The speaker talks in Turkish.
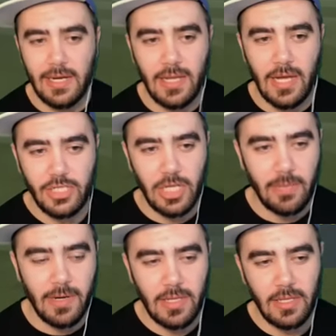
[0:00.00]
de
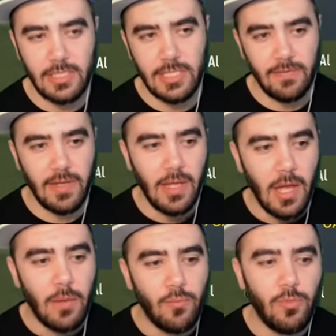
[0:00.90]
açalım arkadaşlar ve
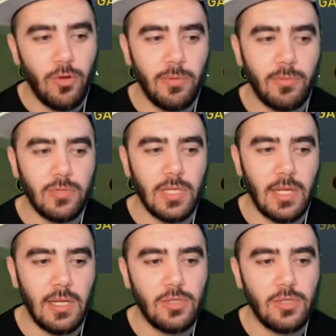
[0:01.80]
bu bölümü burada